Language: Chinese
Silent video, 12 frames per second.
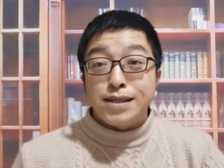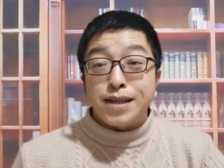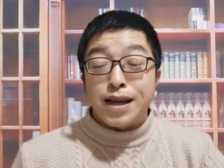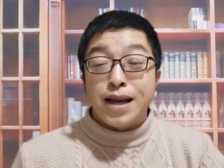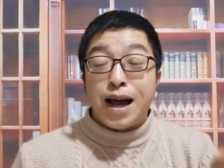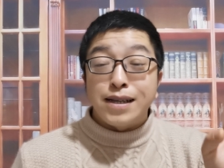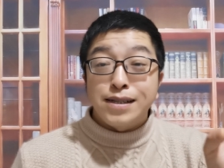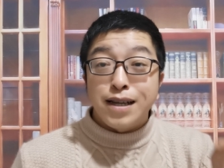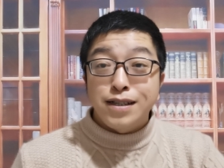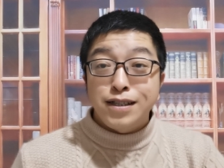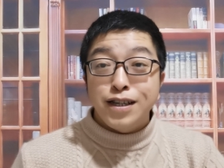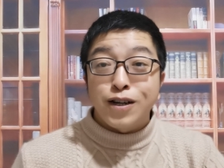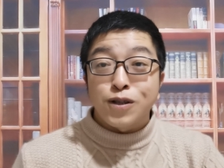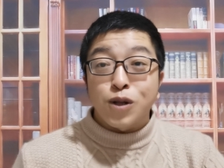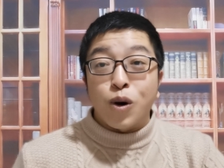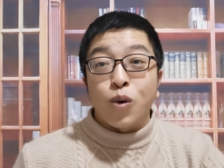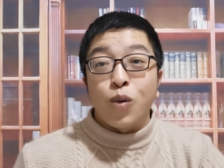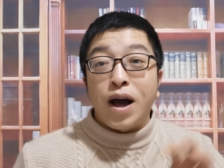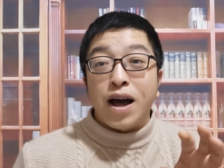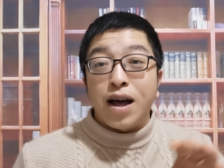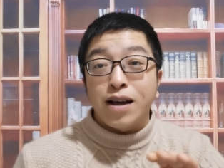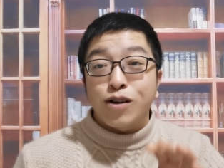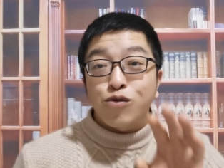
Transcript: 节呀、啊、一些镜头啊、